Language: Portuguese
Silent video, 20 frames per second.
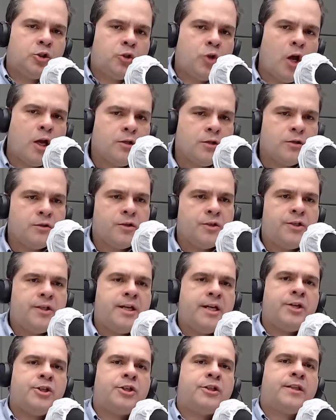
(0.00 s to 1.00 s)
todos os
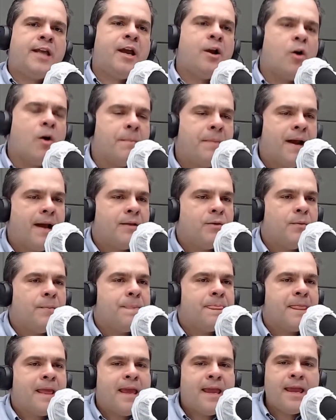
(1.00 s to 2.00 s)
dias tem cobrado.
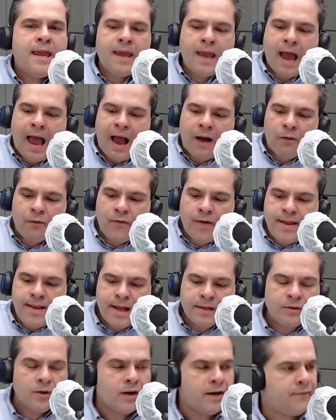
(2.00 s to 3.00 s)
E a
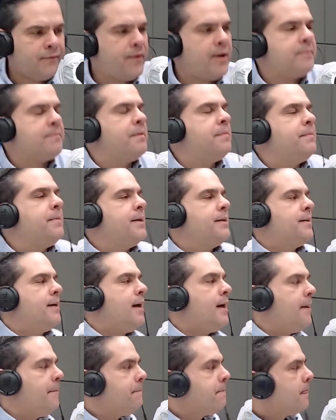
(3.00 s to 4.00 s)
governadora Fátima
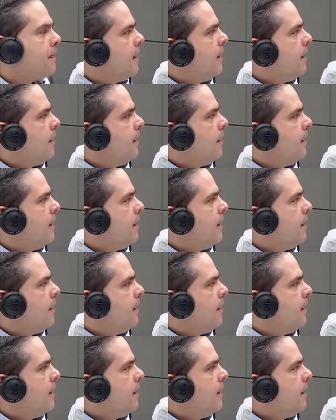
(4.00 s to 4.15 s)
Bezerra,